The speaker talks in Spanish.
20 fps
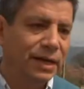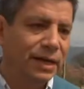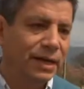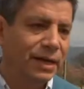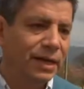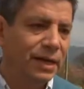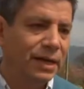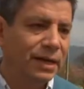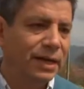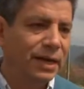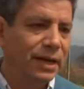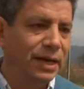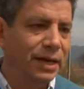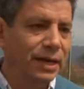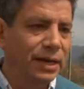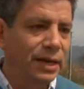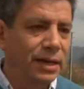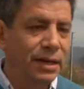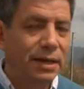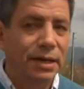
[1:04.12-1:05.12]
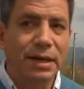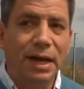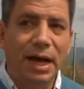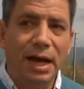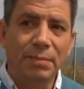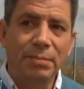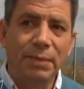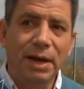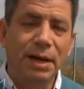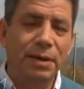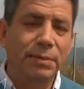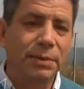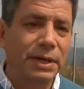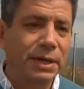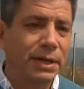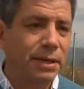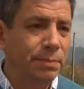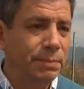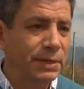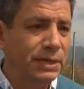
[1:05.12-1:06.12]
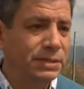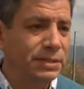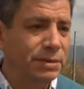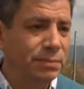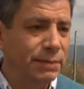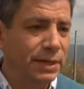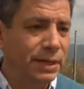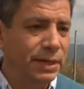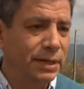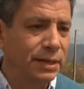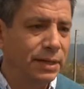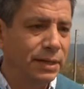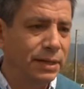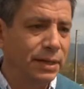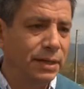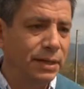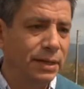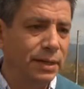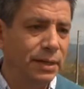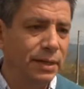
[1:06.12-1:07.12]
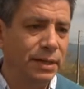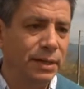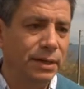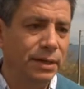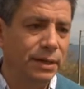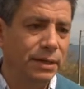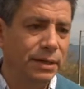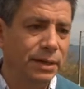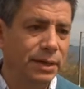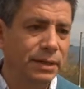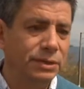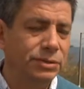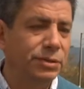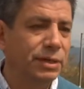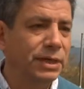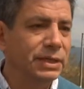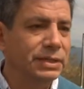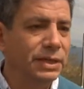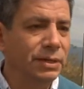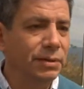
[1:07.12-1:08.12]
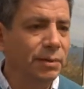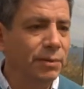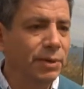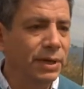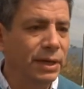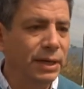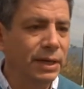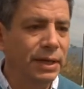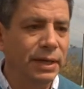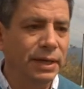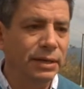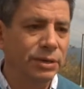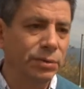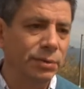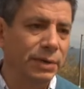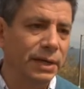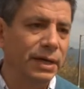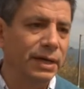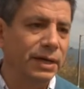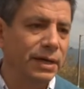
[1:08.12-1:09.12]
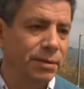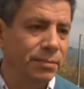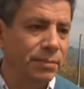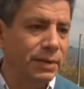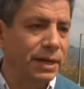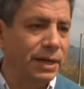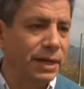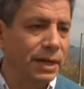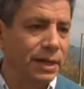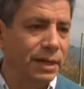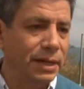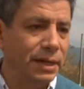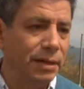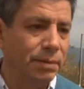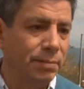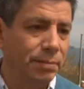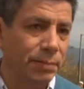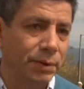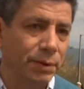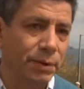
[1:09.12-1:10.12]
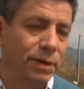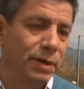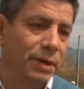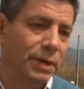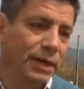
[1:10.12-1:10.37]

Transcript: era que ambas avenidas principales de, la ciudad de Yerbabuena estuvieran enmarcadas por